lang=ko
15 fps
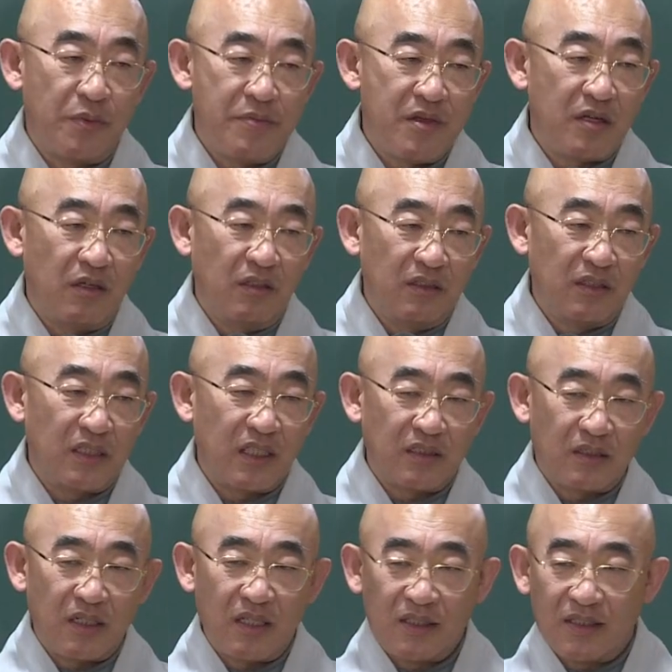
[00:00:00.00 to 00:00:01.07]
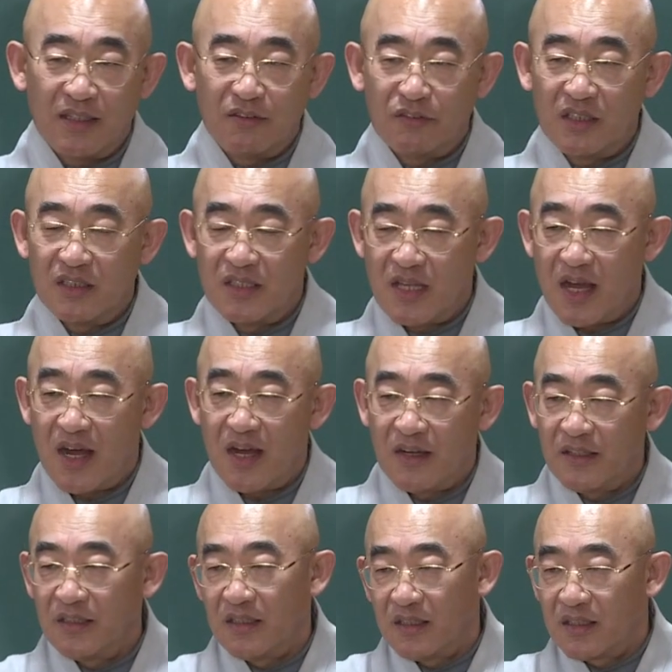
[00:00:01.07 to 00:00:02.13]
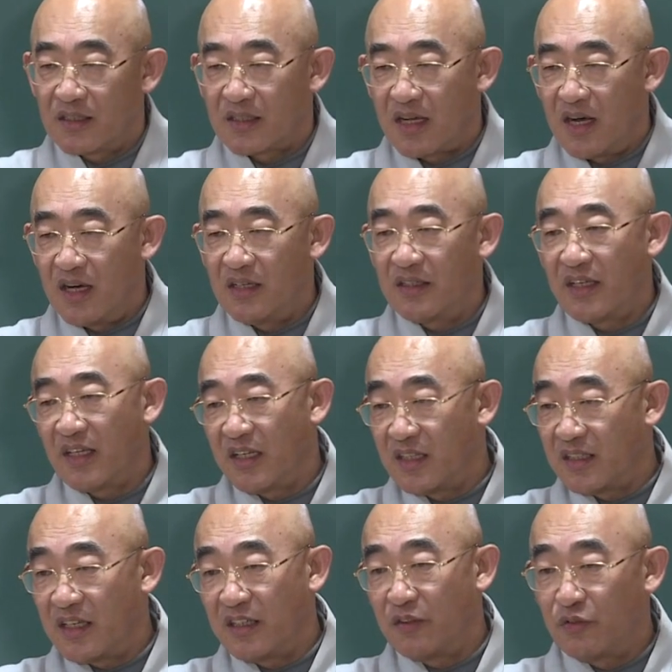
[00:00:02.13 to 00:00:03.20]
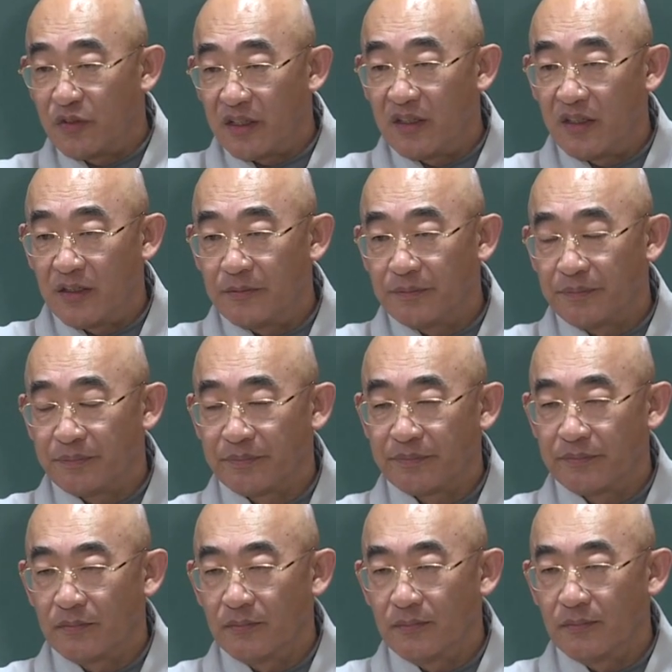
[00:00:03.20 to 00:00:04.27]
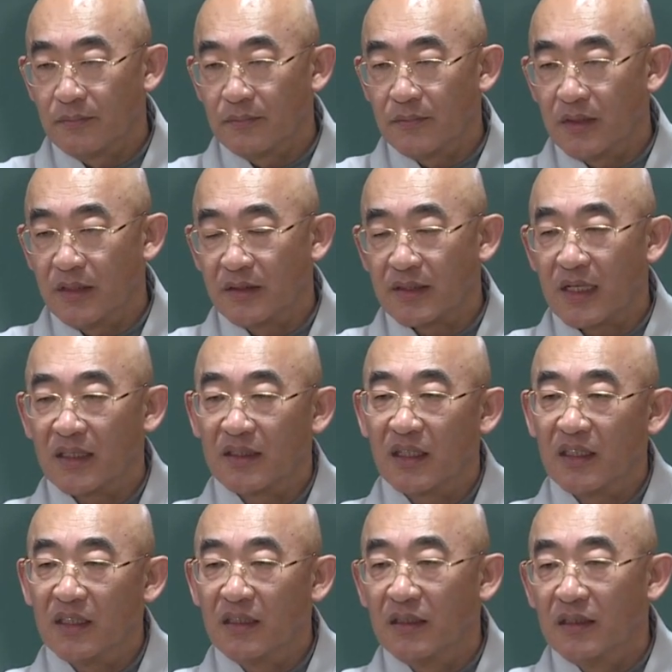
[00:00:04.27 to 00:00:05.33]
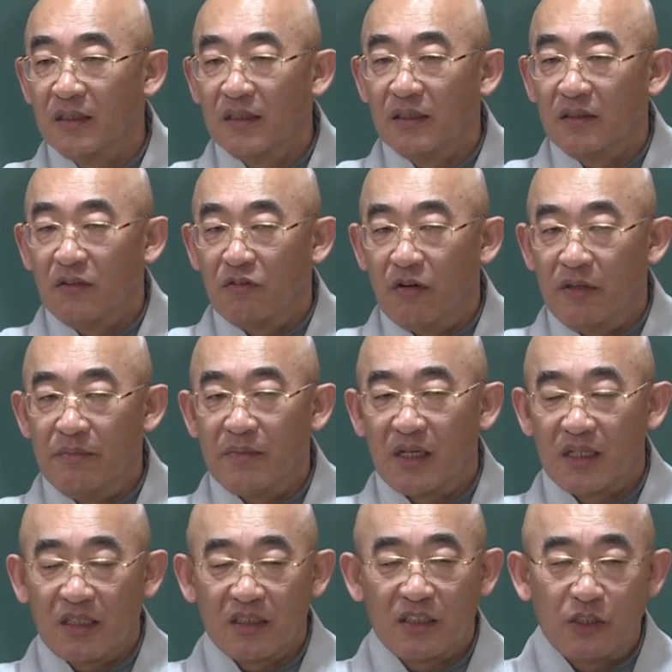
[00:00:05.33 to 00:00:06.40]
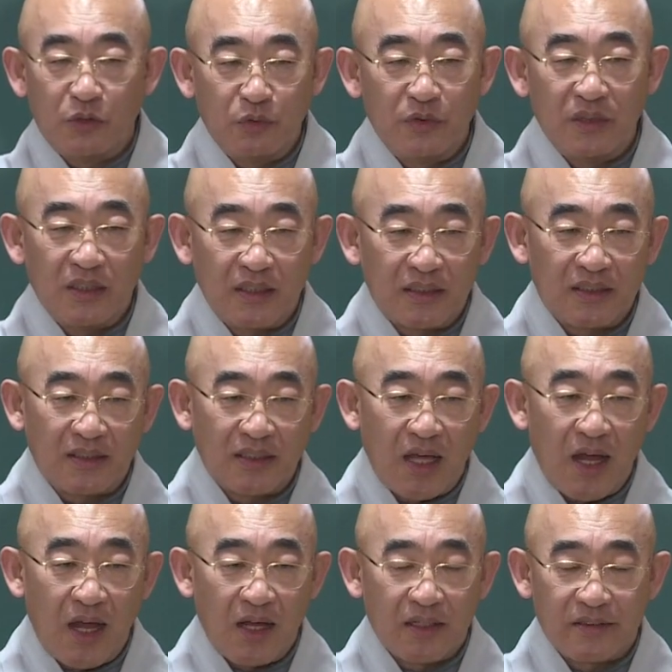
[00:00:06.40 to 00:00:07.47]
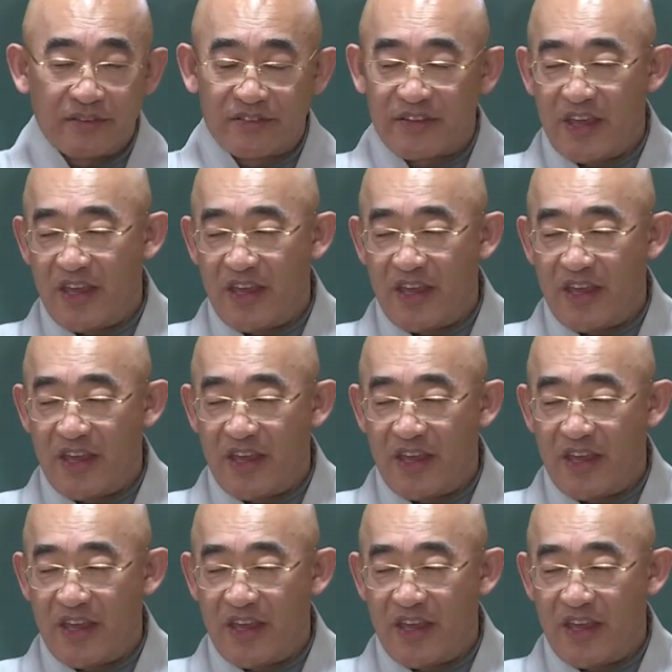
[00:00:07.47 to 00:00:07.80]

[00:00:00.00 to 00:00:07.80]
보면 어느 계절에 해당이 되느냐? 가을에 해당이 돼요. 그래서 상당히 원만한 기운이 있다. 그래서